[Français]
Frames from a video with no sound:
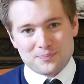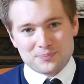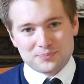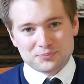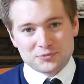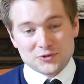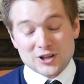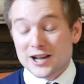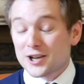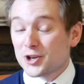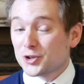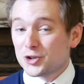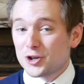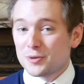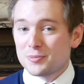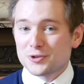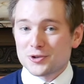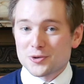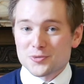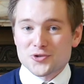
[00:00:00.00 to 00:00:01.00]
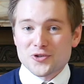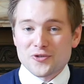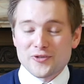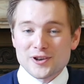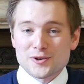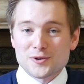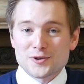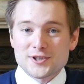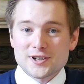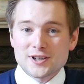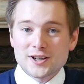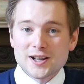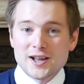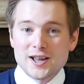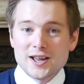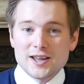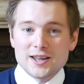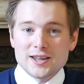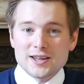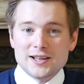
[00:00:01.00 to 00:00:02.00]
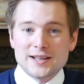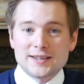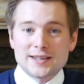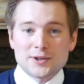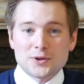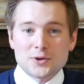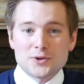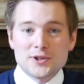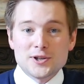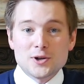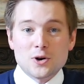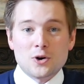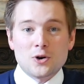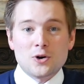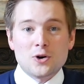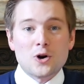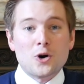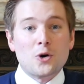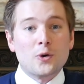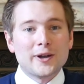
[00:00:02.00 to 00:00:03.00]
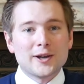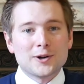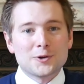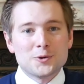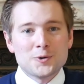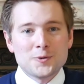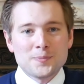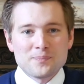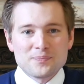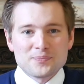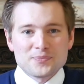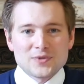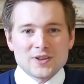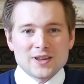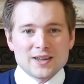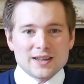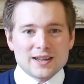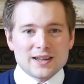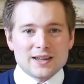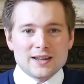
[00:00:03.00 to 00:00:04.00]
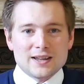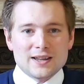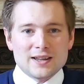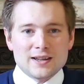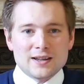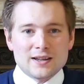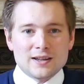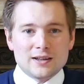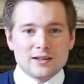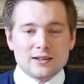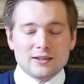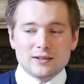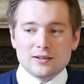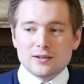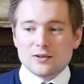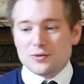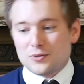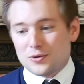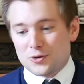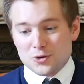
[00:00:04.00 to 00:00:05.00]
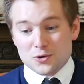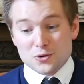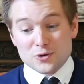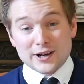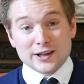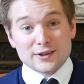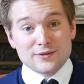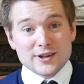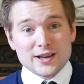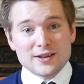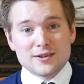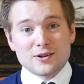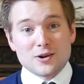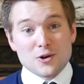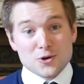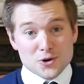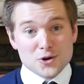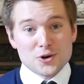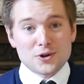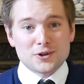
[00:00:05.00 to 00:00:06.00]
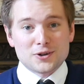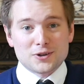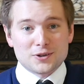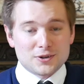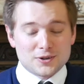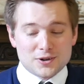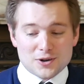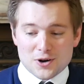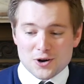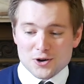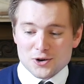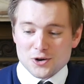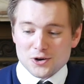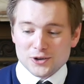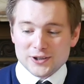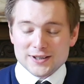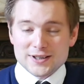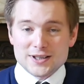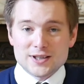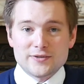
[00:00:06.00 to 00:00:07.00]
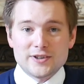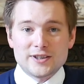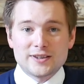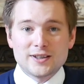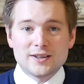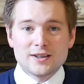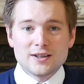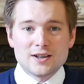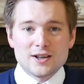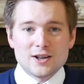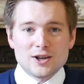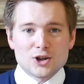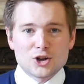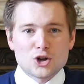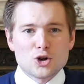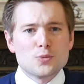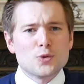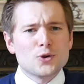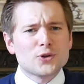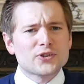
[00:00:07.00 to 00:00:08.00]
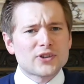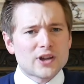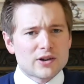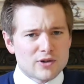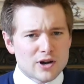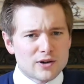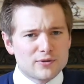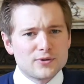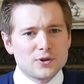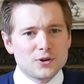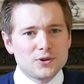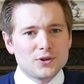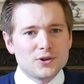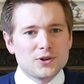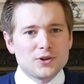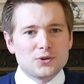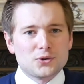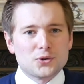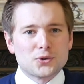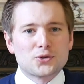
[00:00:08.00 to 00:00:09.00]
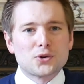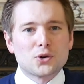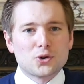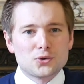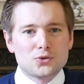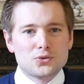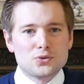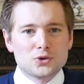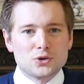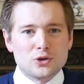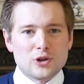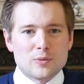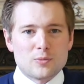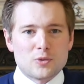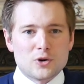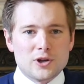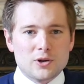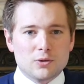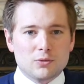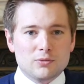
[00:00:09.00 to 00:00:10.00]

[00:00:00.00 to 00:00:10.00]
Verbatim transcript: Donc à Grenoble, comme je viens de le dire, il est accueilli en, héros et le congrès de Vienne, encore, euh, encore en activité, commence à avoir vent de ce retour de Napoléon.